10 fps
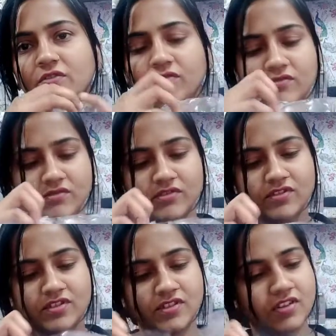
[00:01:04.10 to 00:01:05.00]

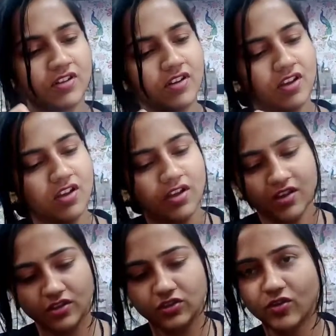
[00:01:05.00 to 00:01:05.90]
हूँ
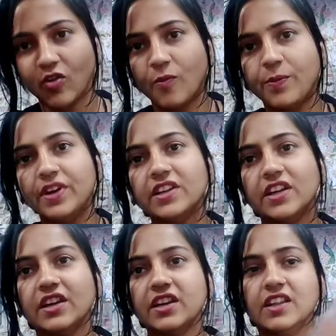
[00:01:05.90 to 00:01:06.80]
तो ओपन
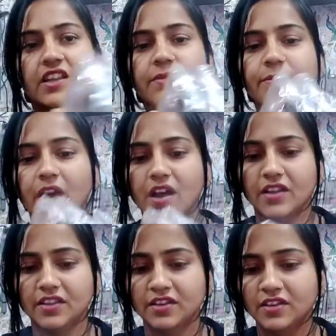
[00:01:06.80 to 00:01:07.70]
करने के
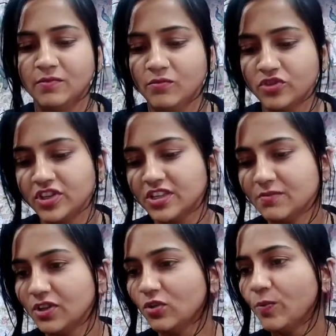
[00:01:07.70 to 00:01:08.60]
बाद मुझे
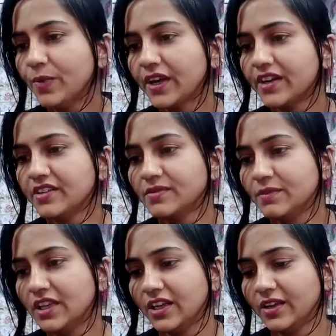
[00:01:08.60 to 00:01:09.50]
इसमें दो पैकेट्स
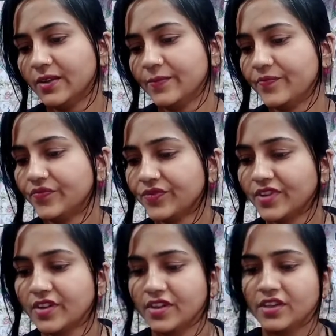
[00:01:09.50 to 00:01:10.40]
मिले
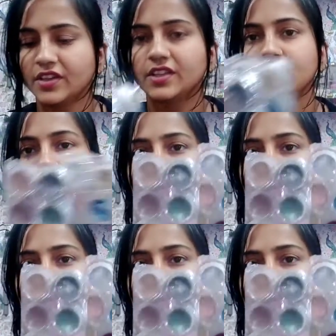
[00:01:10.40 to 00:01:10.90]
ये